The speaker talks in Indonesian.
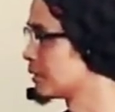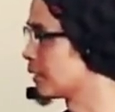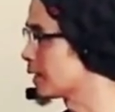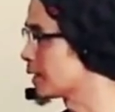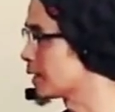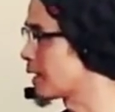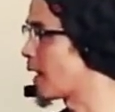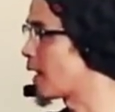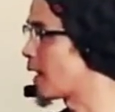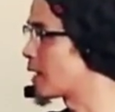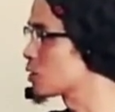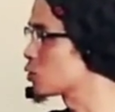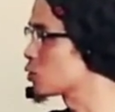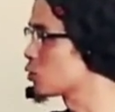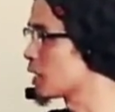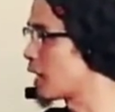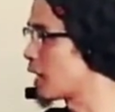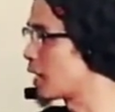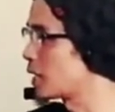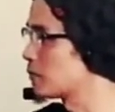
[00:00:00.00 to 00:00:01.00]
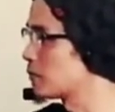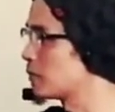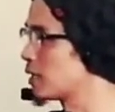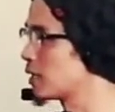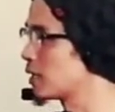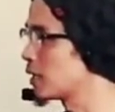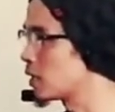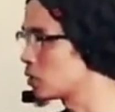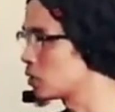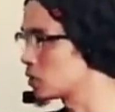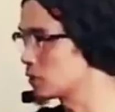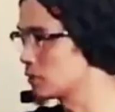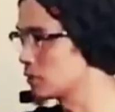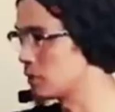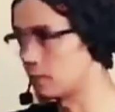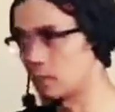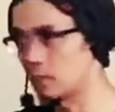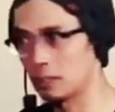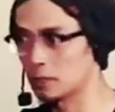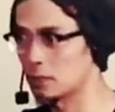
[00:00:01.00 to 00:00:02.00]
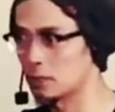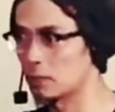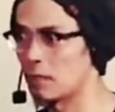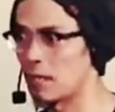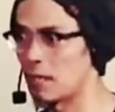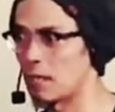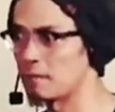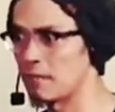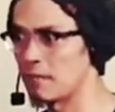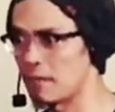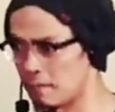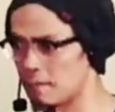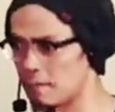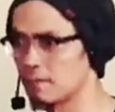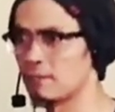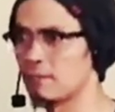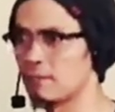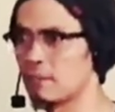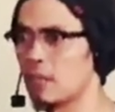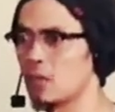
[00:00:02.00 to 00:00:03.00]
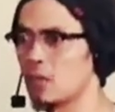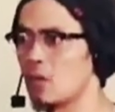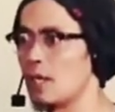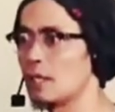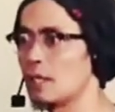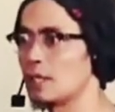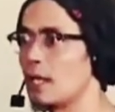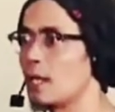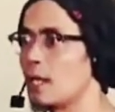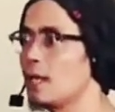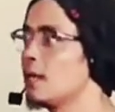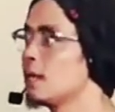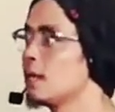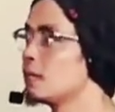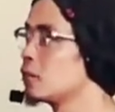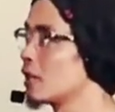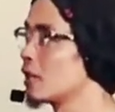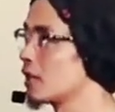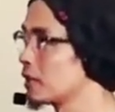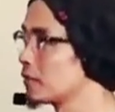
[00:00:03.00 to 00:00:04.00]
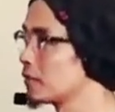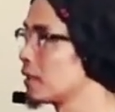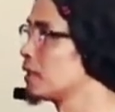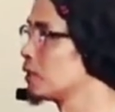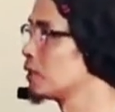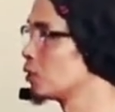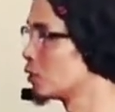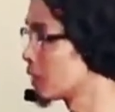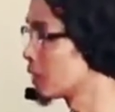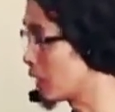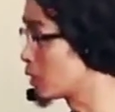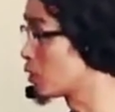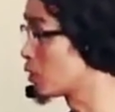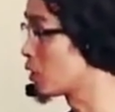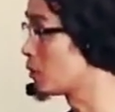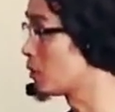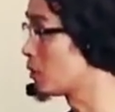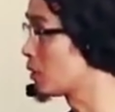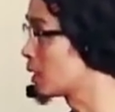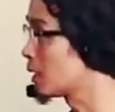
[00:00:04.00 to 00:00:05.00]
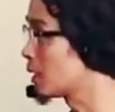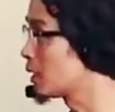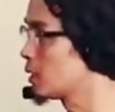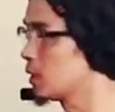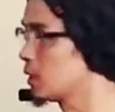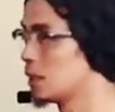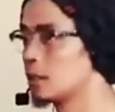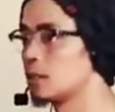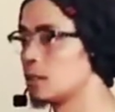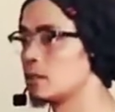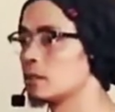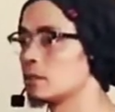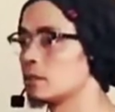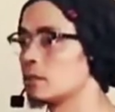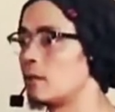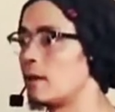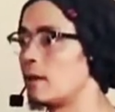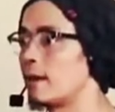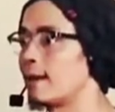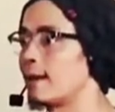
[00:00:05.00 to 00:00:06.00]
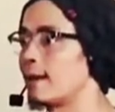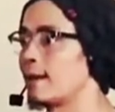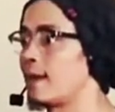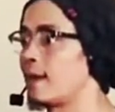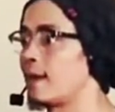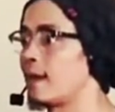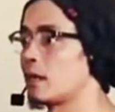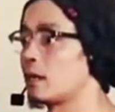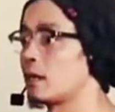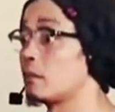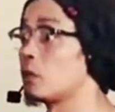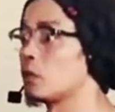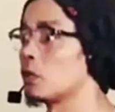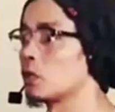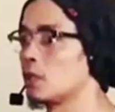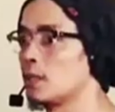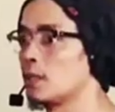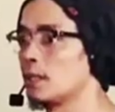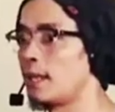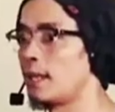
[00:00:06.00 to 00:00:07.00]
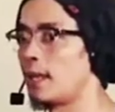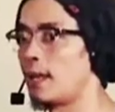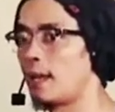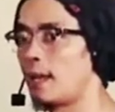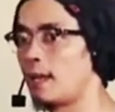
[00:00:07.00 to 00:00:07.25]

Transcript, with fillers: rek dahar sunahna baheula ku si mama tong akang mam ngadoa heula mun mah indungna nu ngomongna tong ka dahar foto heula